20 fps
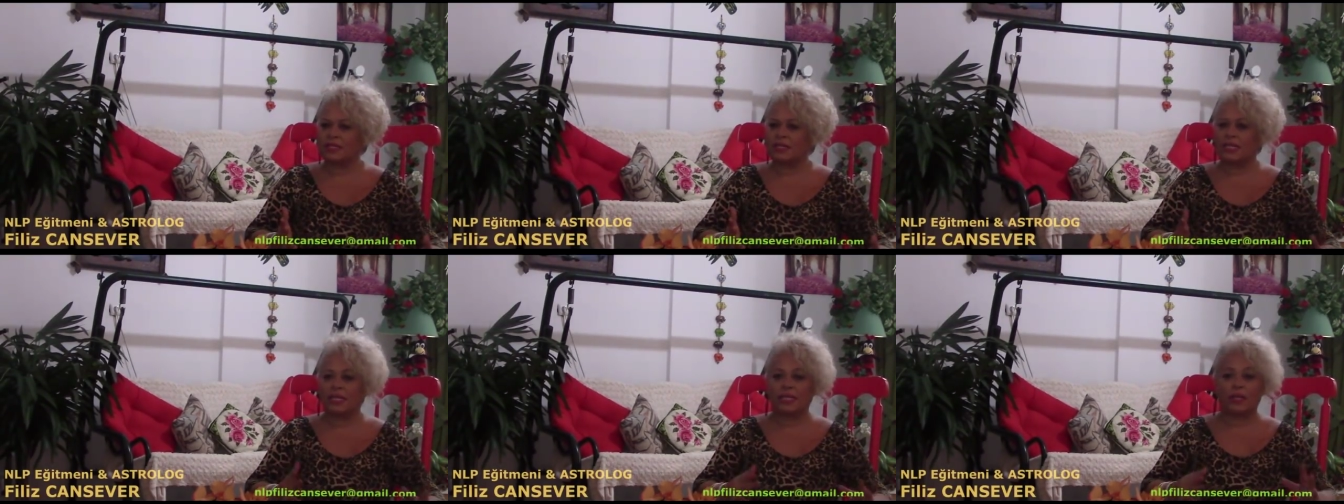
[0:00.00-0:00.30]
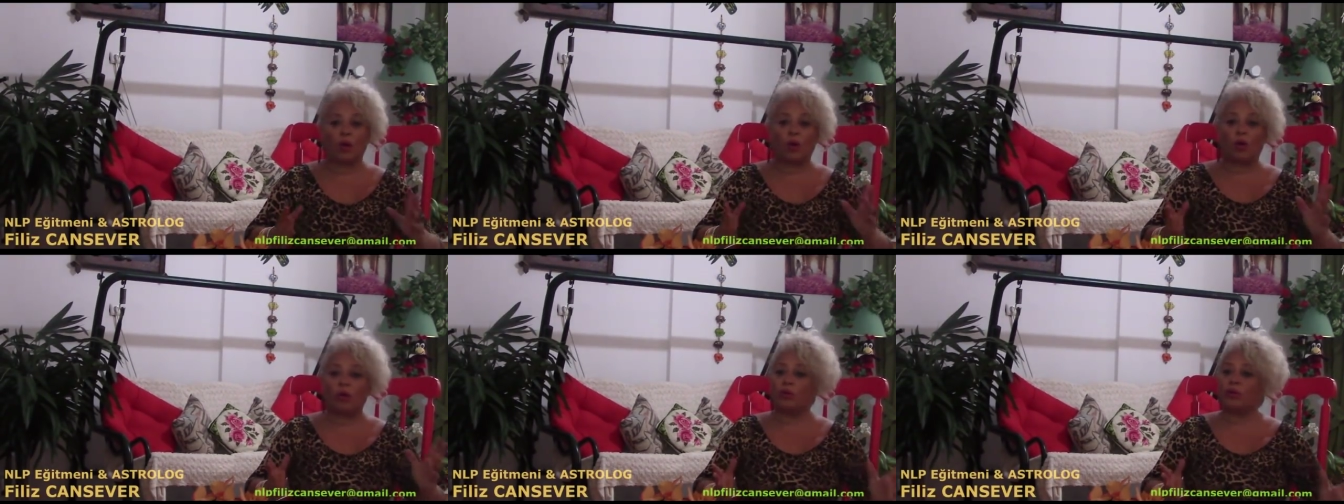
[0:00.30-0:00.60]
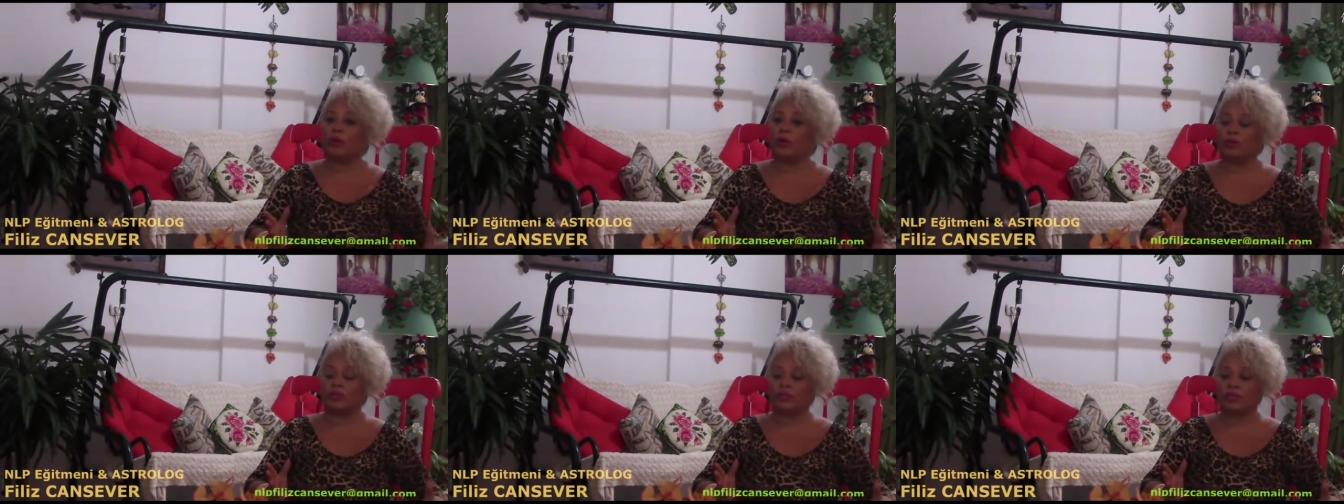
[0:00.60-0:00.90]
Ya da
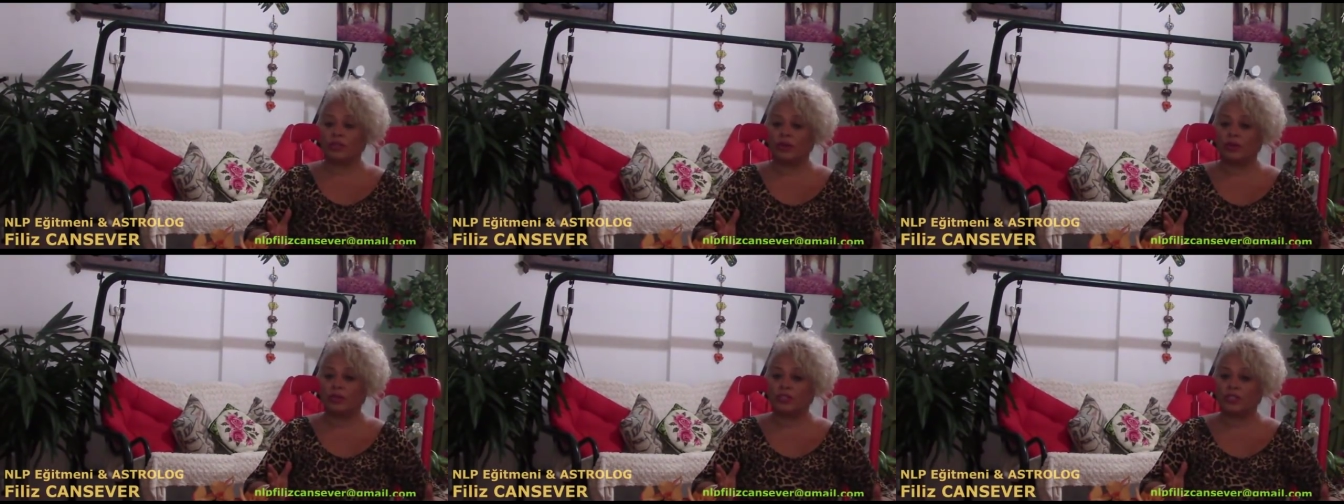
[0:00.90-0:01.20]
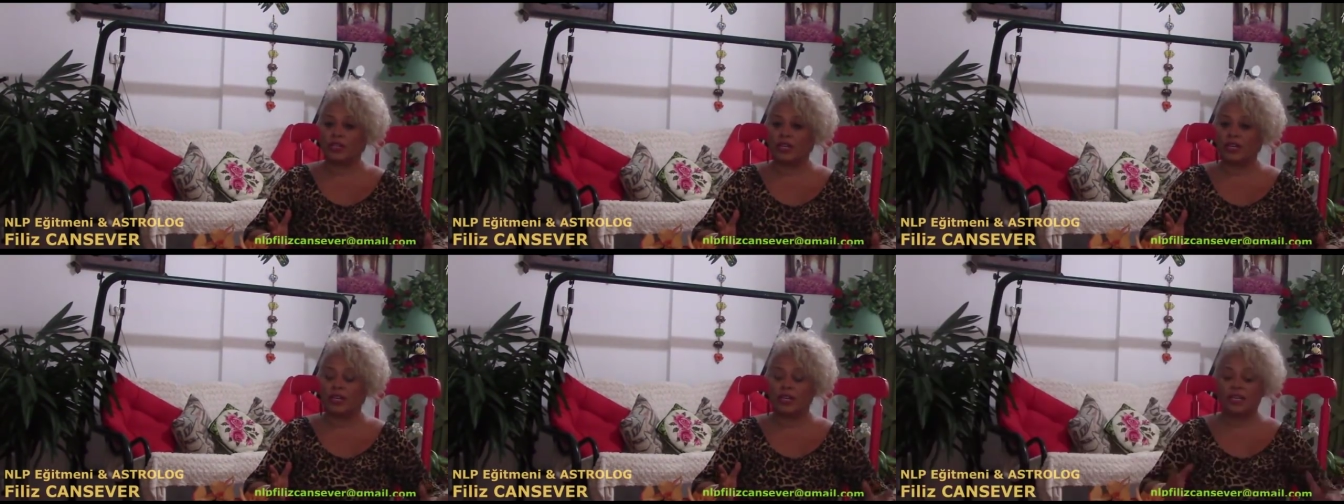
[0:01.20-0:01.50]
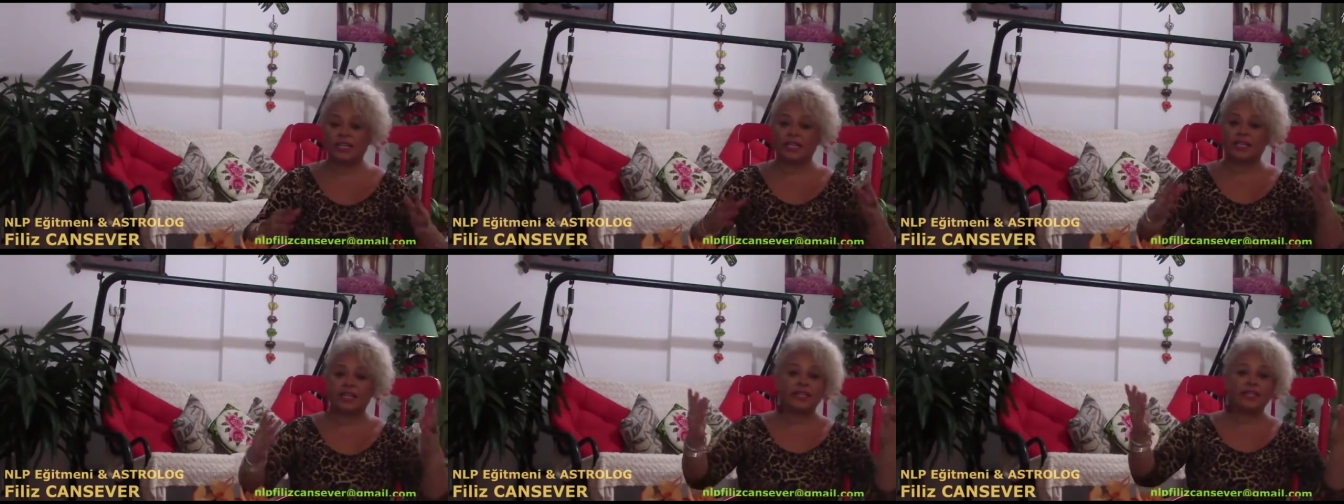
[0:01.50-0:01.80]
14 yıl önce ya da